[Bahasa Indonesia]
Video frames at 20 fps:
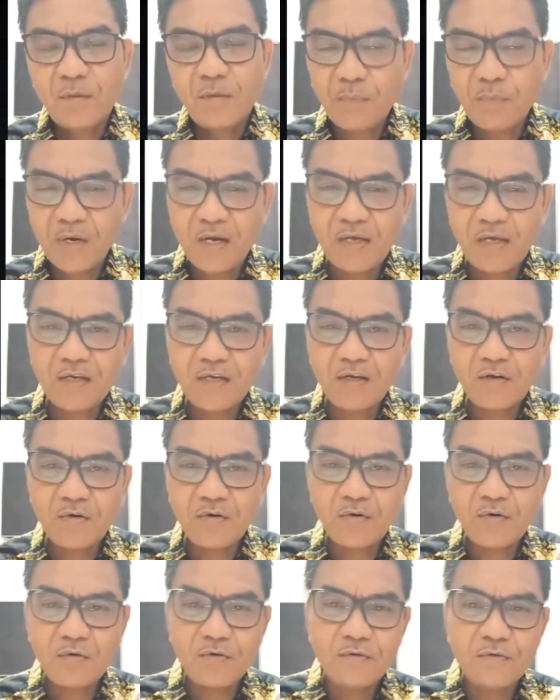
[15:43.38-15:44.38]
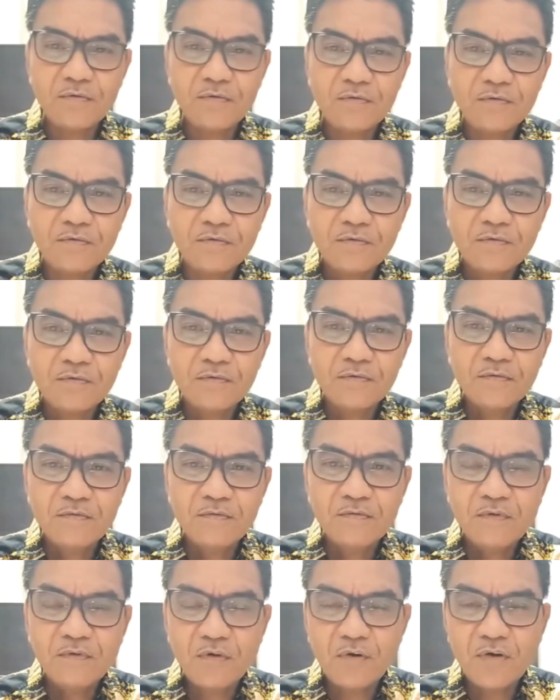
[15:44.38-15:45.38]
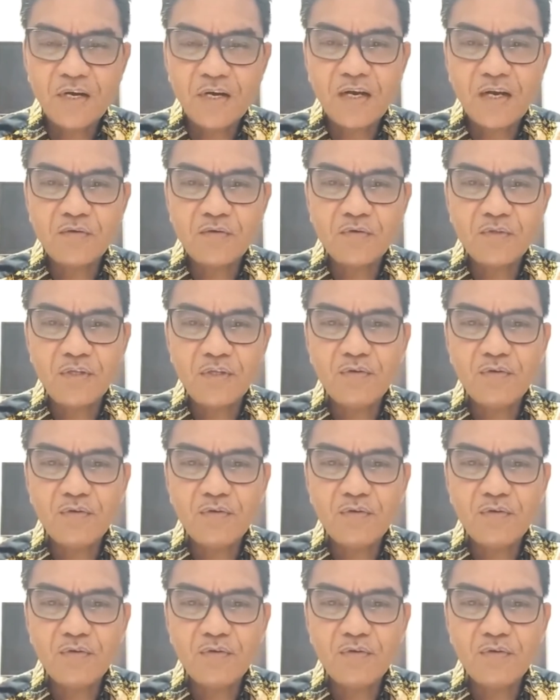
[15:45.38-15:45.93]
Apalagi kalau orang kalau